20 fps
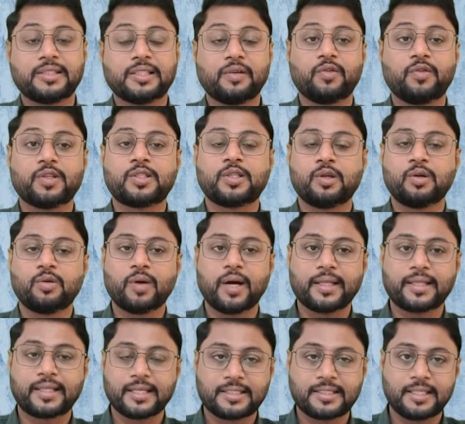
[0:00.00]
जब वो
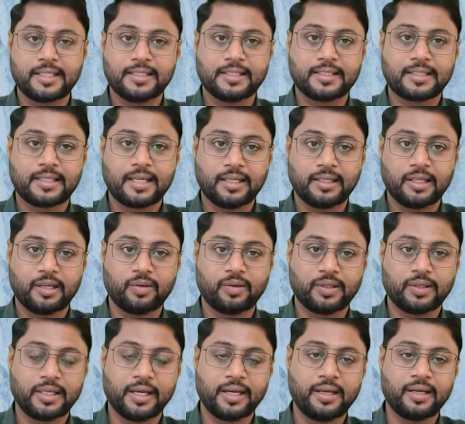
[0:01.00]
शुरुआत के स्टेजेस के अंदर
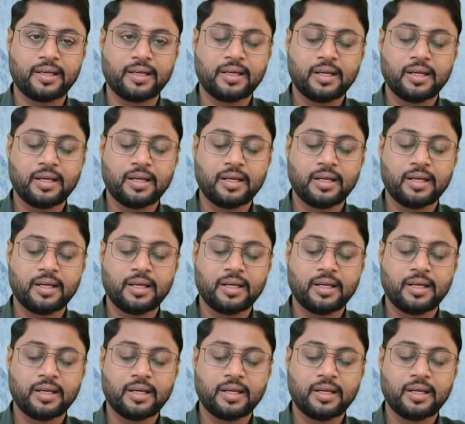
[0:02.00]
होती है